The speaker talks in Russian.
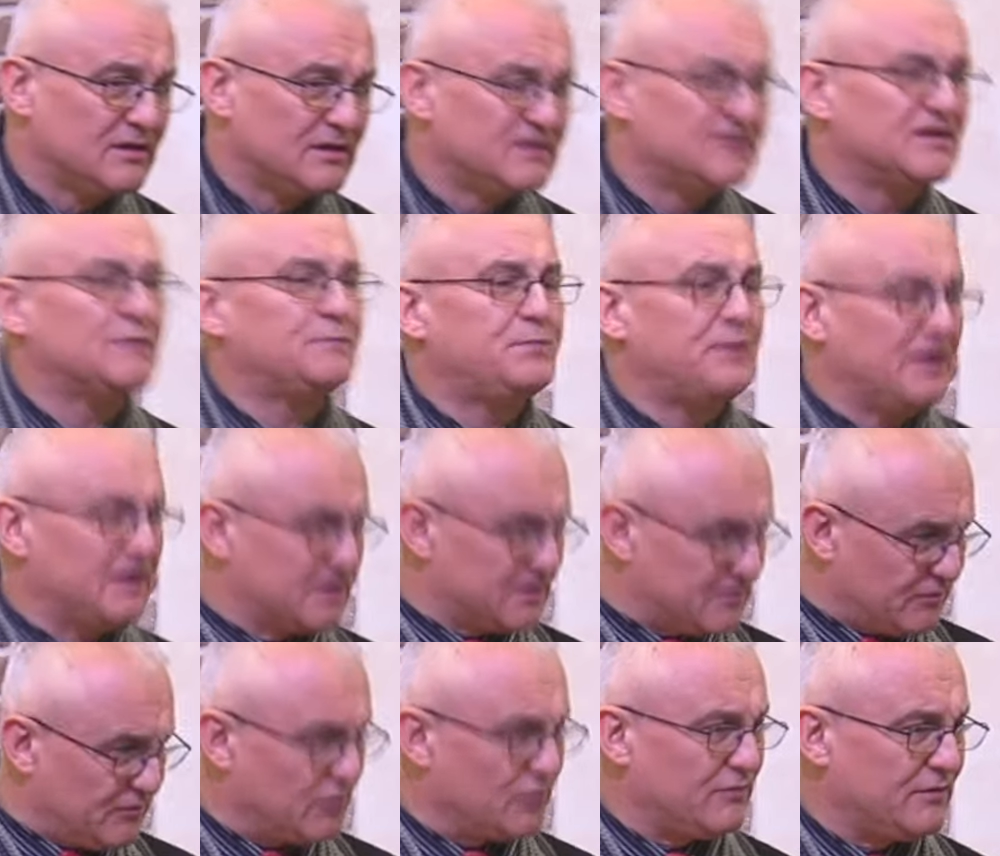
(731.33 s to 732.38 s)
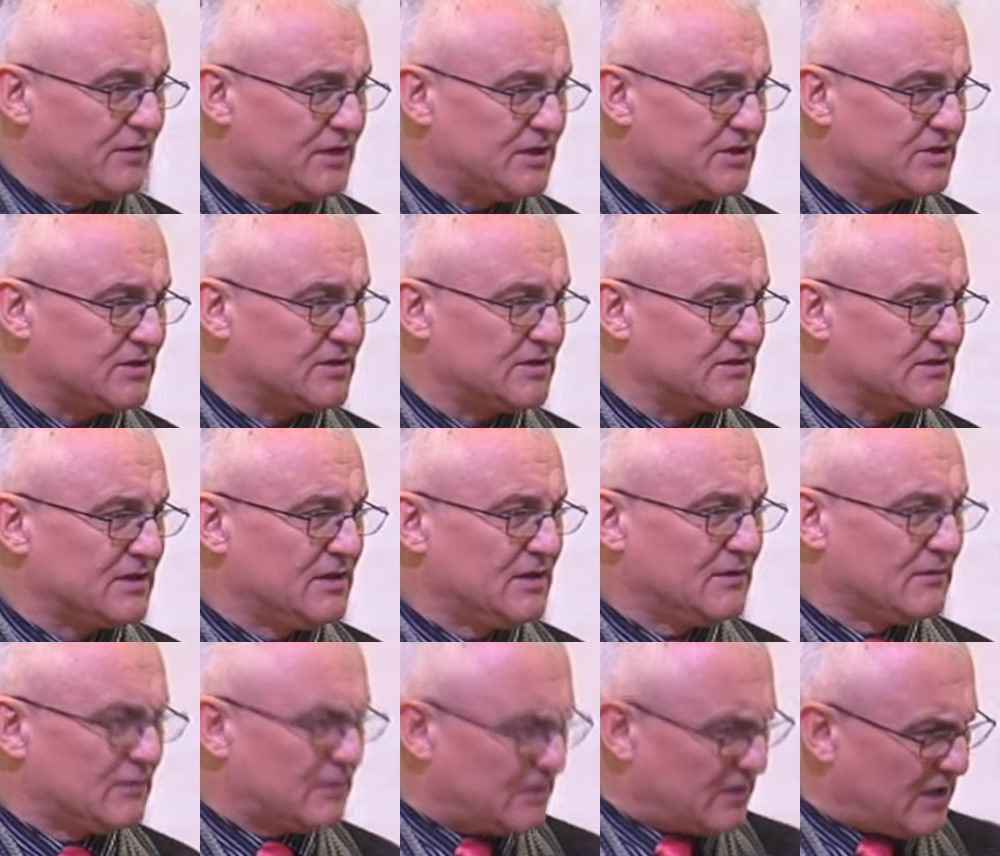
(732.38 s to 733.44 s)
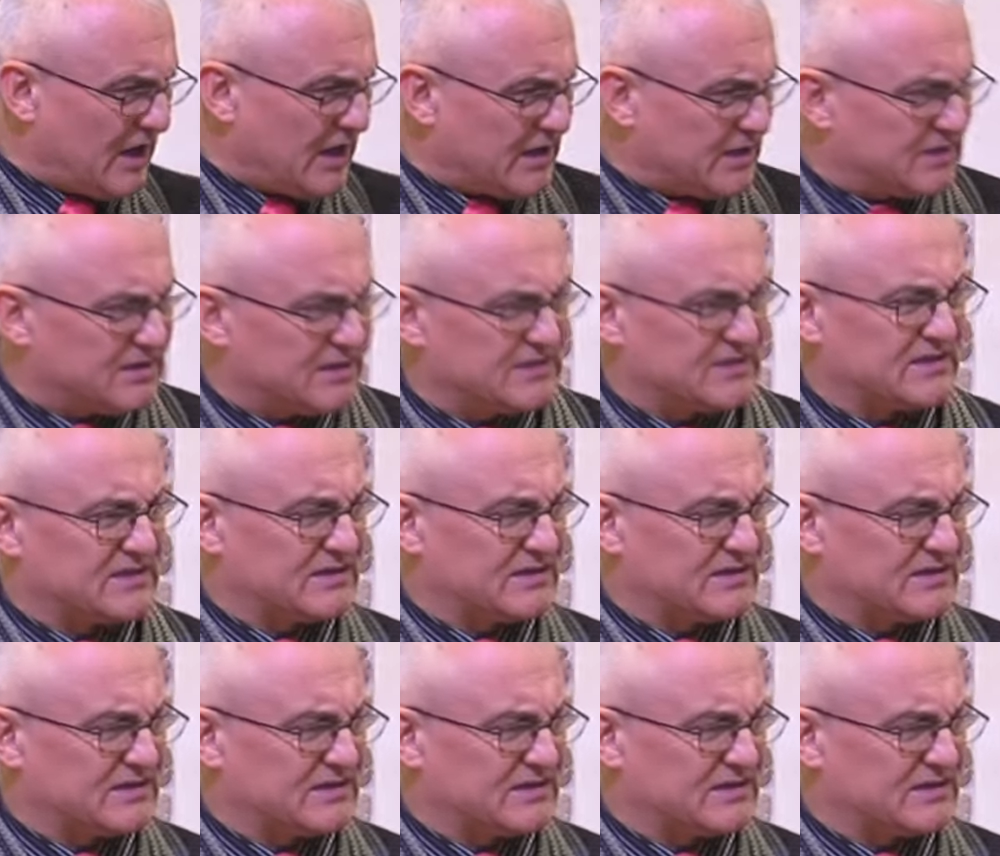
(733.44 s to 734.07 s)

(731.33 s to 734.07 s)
Терпение твое увеличилось? Как это со